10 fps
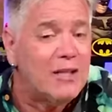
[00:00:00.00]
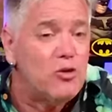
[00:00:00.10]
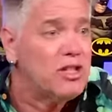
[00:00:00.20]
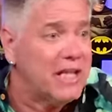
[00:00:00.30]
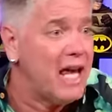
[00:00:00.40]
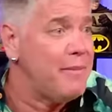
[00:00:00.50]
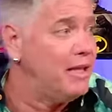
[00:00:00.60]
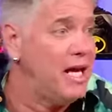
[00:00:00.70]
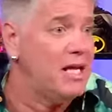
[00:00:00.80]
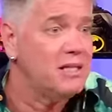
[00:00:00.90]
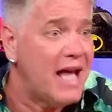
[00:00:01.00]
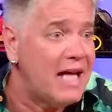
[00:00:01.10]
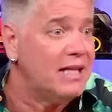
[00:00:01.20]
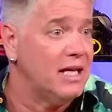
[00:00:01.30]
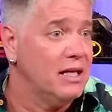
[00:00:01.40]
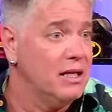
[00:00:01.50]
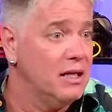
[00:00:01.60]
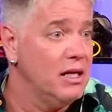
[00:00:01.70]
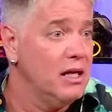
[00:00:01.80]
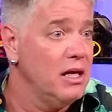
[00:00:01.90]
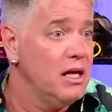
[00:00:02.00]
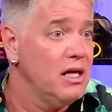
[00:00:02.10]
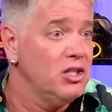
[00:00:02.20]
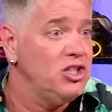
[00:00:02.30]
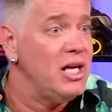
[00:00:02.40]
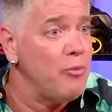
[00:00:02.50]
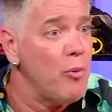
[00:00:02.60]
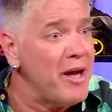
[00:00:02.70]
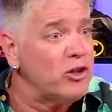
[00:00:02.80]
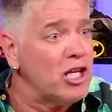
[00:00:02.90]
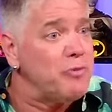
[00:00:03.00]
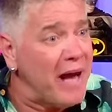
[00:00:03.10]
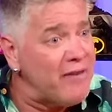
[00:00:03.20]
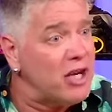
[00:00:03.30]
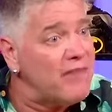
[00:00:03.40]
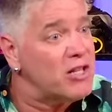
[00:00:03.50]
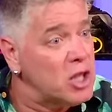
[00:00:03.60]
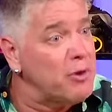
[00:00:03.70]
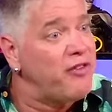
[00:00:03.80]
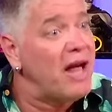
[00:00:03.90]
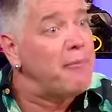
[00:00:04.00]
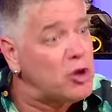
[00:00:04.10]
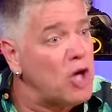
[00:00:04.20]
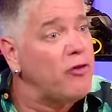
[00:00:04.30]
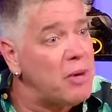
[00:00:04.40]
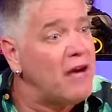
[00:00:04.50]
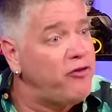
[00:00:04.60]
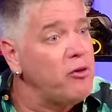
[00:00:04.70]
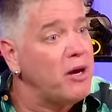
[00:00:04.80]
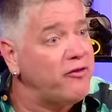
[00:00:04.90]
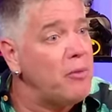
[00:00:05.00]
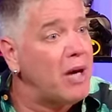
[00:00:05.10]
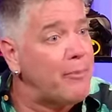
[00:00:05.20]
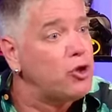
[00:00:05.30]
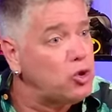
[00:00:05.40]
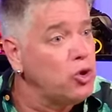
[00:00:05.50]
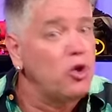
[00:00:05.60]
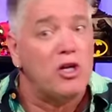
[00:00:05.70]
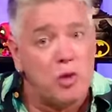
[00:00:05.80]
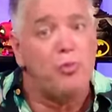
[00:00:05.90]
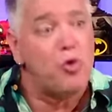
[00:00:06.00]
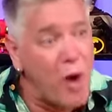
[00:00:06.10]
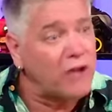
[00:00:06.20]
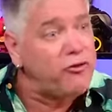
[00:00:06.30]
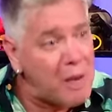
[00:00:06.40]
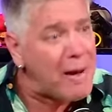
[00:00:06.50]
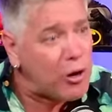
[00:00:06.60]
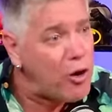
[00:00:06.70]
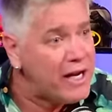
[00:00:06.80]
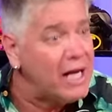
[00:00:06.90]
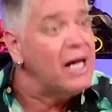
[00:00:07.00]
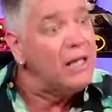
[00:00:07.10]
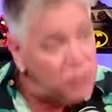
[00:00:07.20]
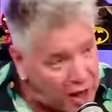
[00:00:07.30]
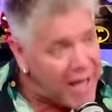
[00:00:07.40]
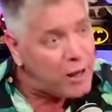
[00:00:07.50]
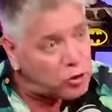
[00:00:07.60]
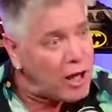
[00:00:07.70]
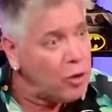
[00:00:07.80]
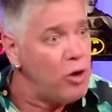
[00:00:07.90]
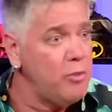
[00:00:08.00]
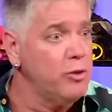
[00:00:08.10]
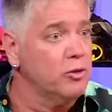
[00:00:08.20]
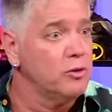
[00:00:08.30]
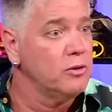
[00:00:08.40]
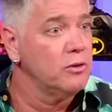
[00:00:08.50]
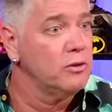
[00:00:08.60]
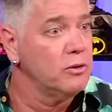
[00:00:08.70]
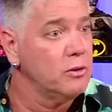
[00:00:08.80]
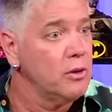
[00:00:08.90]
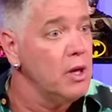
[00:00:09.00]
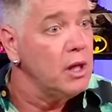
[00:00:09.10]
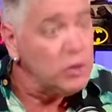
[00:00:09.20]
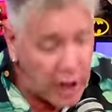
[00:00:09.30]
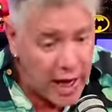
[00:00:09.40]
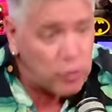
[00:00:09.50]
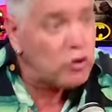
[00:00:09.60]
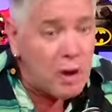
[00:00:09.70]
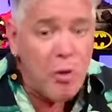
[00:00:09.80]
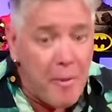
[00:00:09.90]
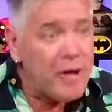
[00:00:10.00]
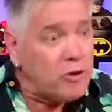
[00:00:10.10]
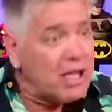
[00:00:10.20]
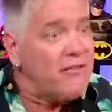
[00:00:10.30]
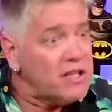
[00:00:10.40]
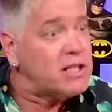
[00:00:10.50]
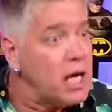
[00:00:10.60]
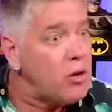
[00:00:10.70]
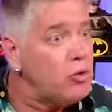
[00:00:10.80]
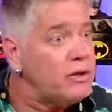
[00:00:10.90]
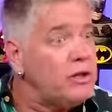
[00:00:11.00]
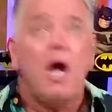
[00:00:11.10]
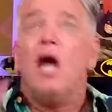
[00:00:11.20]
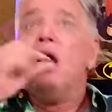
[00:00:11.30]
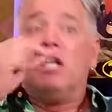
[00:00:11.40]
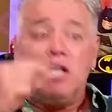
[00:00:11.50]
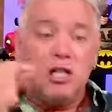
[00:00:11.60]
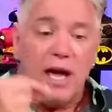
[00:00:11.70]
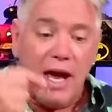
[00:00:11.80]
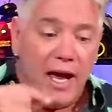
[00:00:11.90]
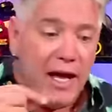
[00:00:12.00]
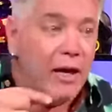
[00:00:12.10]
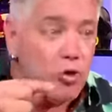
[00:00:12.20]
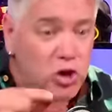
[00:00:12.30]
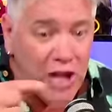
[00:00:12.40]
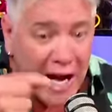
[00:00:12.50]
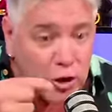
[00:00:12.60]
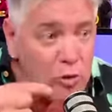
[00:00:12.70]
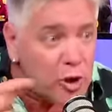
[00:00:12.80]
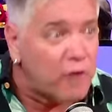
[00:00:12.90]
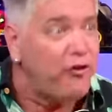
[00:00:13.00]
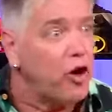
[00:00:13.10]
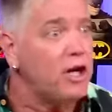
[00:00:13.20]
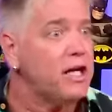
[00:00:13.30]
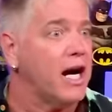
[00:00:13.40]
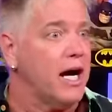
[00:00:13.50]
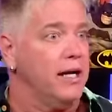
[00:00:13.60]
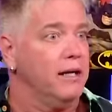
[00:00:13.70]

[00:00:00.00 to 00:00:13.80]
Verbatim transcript: esquema deles, nada. Tinha momentos que eles paravam a gravação pra falar, pessoal, vamos lá, fuma, vamos lá pro estúdio. Eles iam pra um quarto fumar maconha. Dentro da Globo. Dentro da gravação? Dentro ali? do momento da gravação. É, é anunciado no microfone, cara.